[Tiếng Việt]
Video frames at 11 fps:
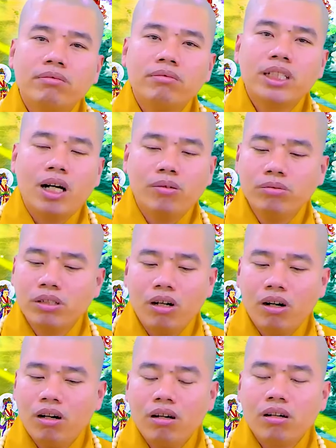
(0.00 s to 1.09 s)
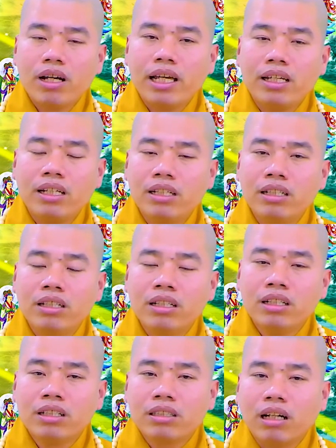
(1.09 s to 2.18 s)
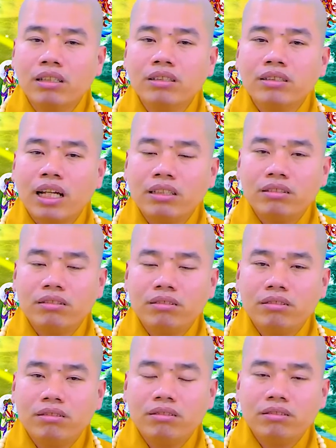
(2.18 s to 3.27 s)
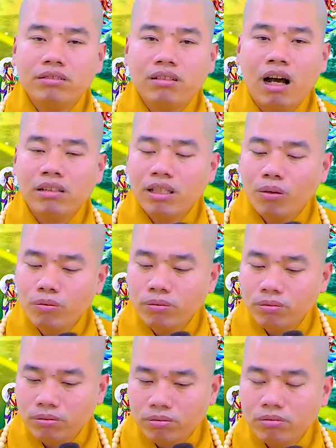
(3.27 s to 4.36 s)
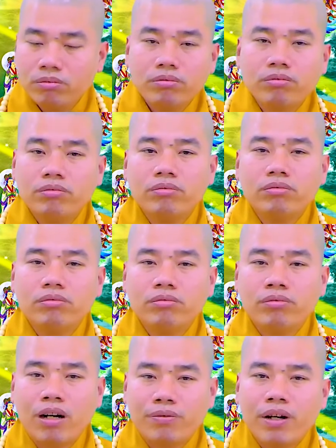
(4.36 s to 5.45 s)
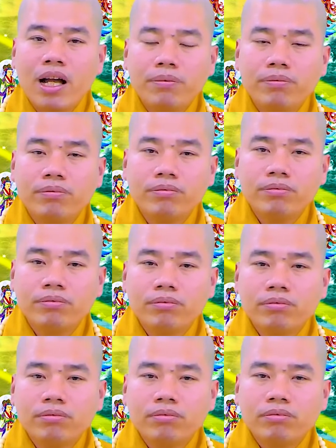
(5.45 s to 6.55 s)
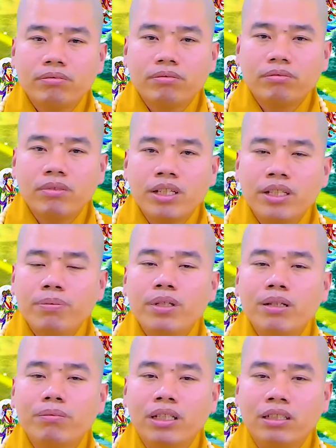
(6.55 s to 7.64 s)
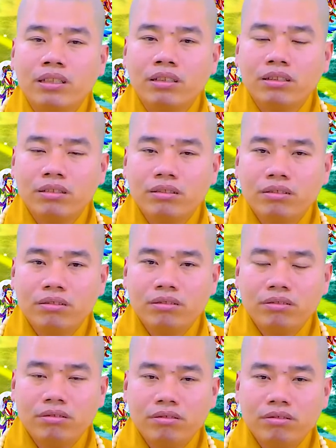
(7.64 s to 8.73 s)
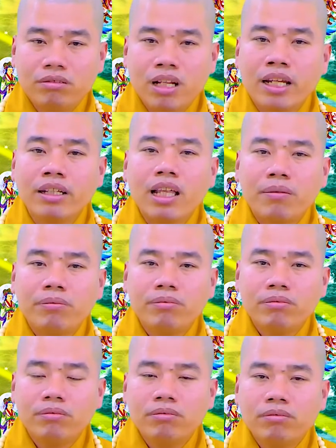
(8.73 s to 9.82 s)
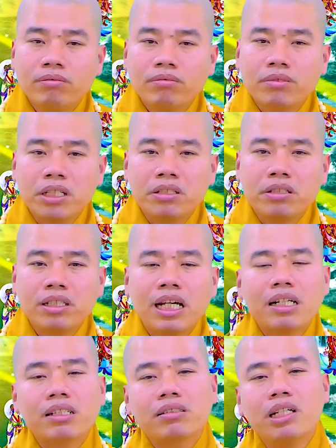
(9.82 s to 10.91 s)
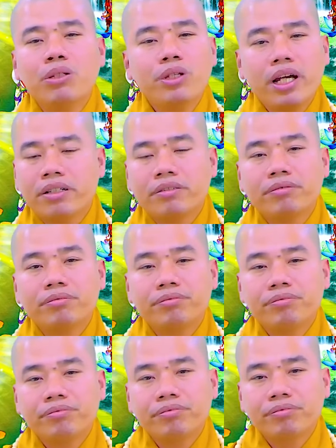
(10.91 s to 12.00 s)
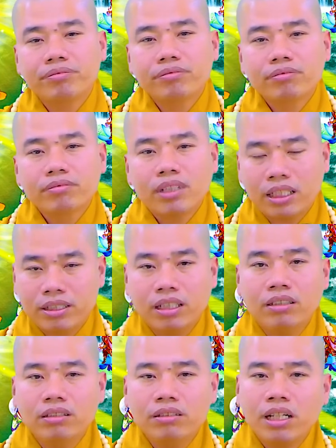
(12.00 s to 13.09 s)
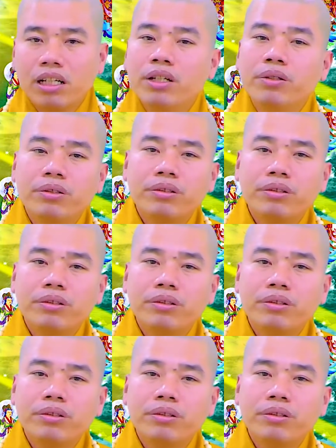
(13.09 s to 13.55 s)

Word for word: không có cái thử thách ở trong Phật pháp để giúp cho mình định tâm thì tức khắc yếu nhất thật sự rất yếu